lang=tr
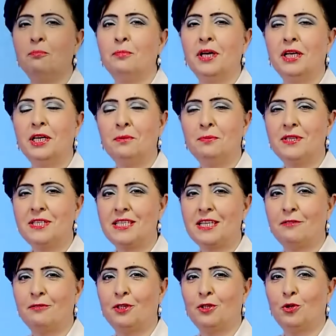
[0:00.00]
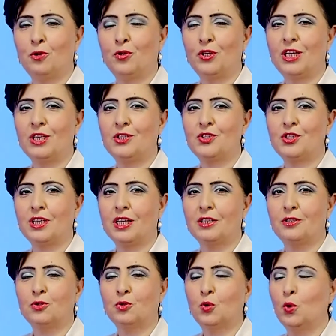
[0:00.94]
Merhaba sevgili
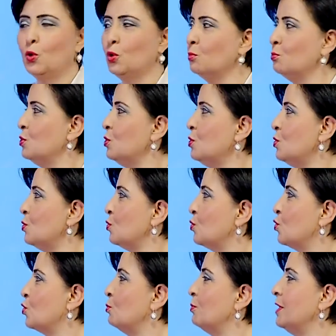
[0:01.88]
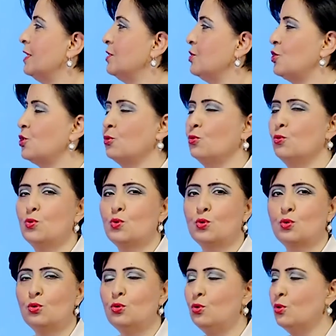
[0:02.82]
öğrenciler. Konumuz cümle dışı
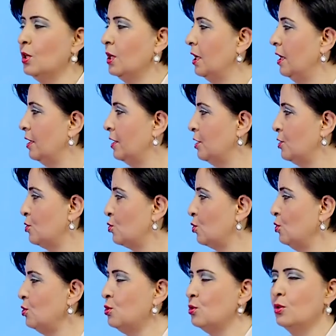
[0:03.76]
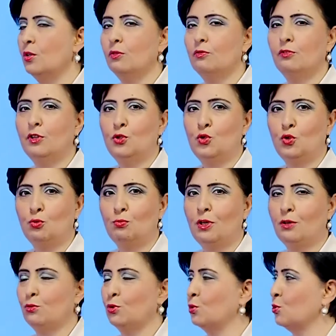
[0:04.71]
unsur, ara söz ve
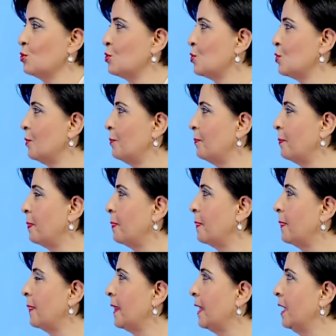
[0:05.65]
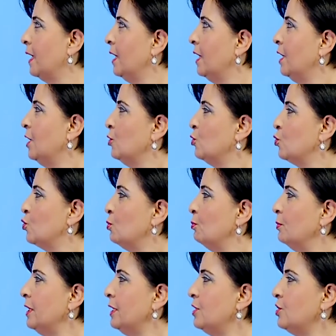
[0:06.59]
cümle vurgusu.
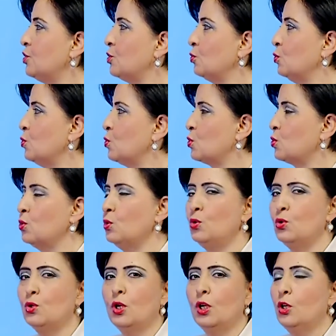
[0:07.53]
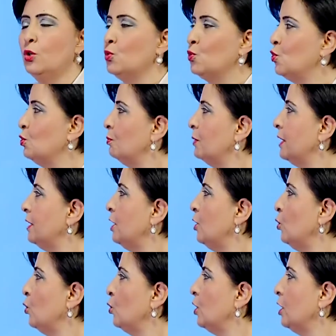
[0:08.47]
Cümle dışı unsur,
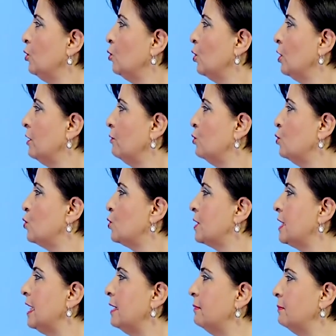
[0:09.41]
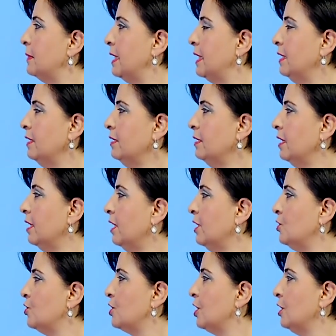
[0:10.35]
cümlede öge görevi üstlenmeyen
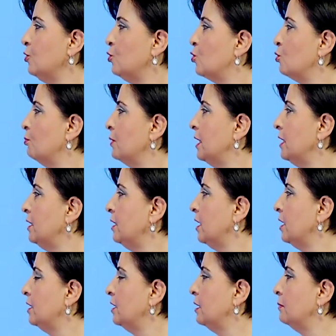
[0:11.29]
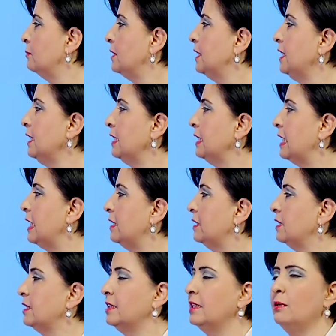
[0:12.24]
ancak cümlenin anlamına
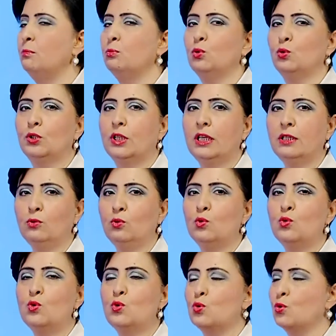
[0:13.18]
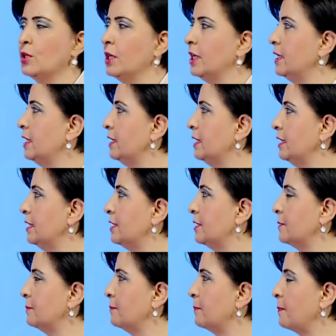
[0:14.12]
katkıda bulunan unsurlara
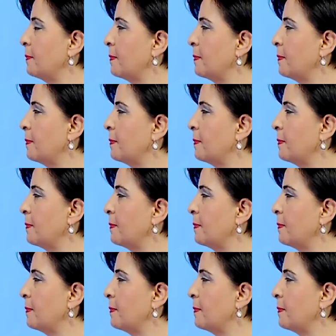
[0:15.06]
denir.